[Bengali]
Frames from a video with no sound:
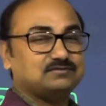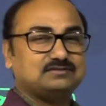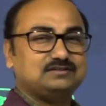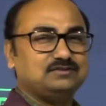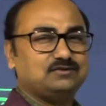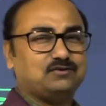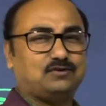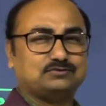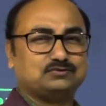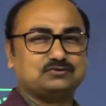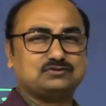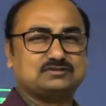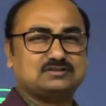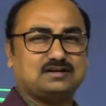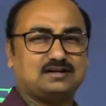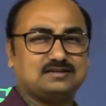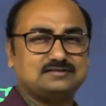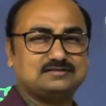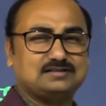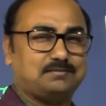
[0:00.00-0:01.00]
কি
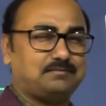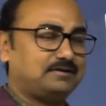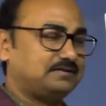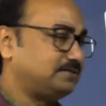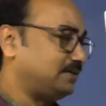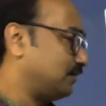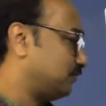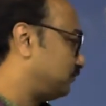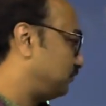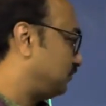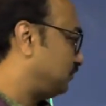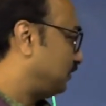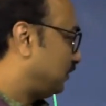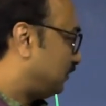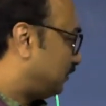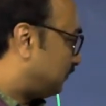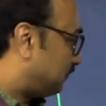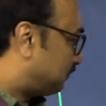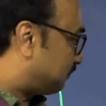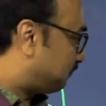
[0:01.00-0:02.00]
হতছাড়া জামাই দেখো
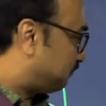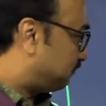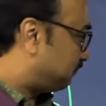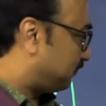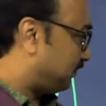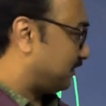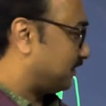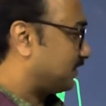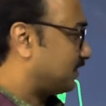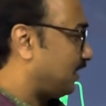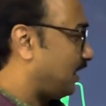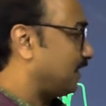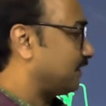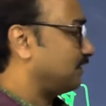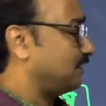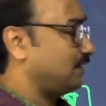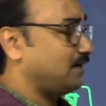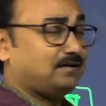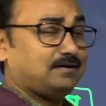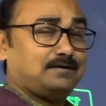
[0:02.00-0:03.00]
মানে
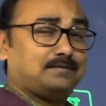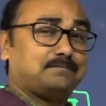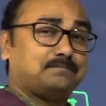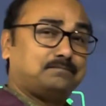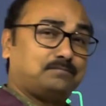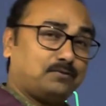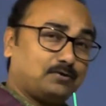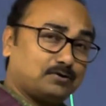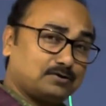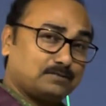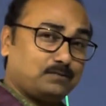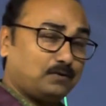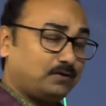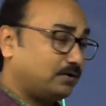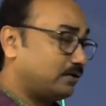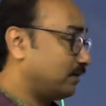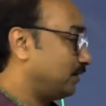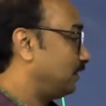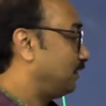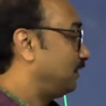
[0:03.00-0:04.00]
কানা
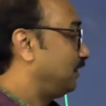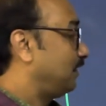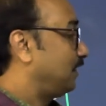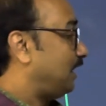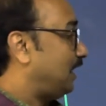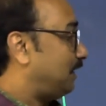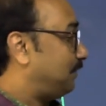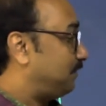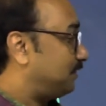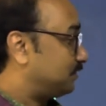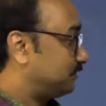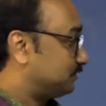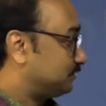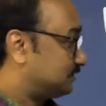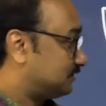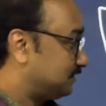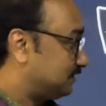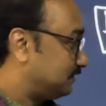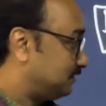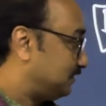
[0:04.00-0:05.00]
বর্বর আবার
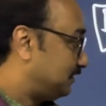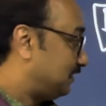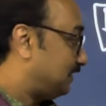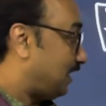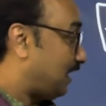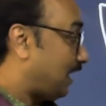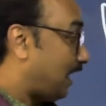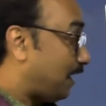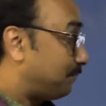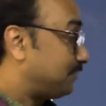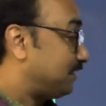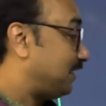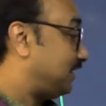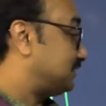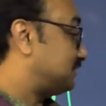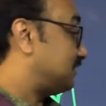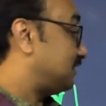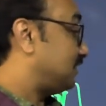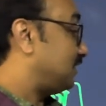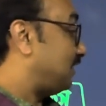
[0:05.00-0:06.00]
হচ্ছে আমের
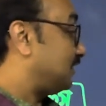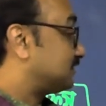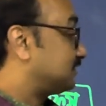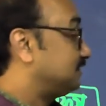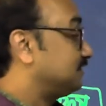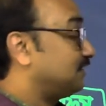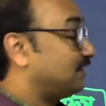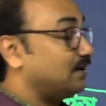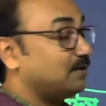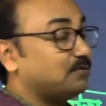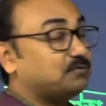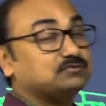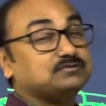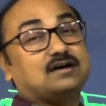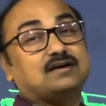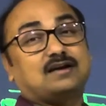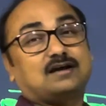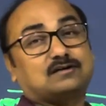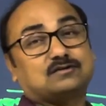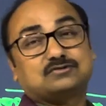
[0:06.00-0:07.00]
আচার আর সিঙ্গাড়া
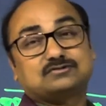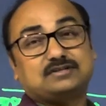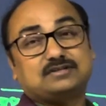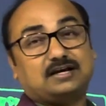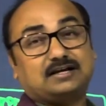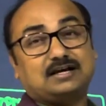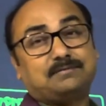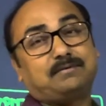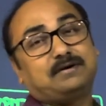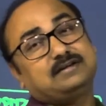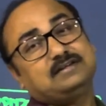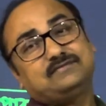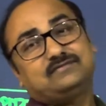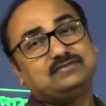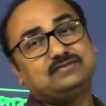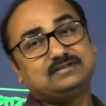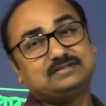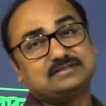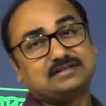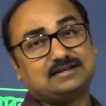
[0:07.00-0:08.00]
কোথায় রাখলো জায়গা পায়নি
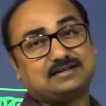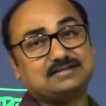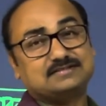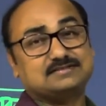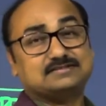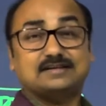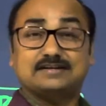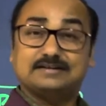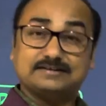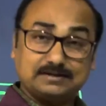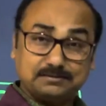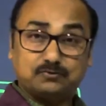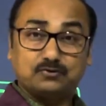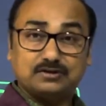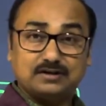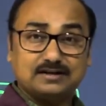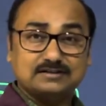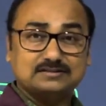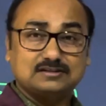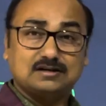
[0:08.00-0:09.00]
ফ্রিজে রেখেছে তাই এটা মনে
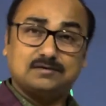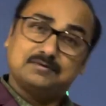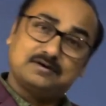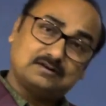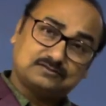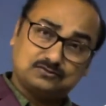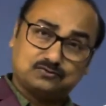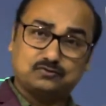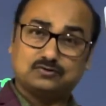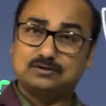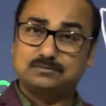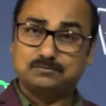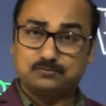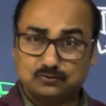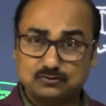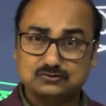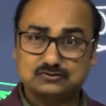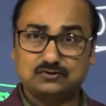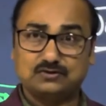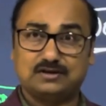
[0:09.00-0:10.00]
রাখতে হবে এতক্ষণে
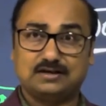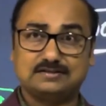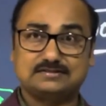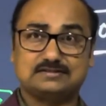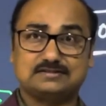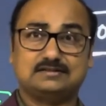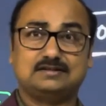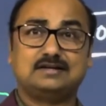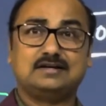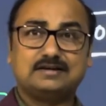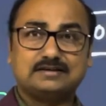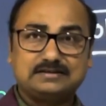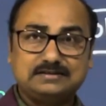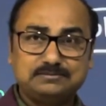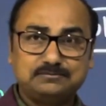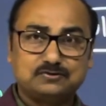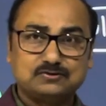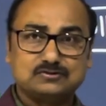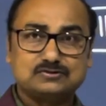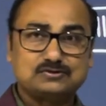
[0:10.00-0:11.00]
মুখস্থ হয়ে গেছে কি
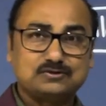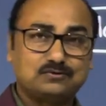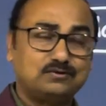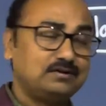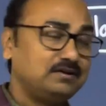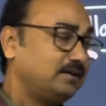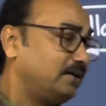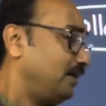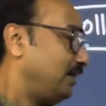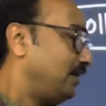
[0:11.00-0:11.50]
মুখস্থ করলে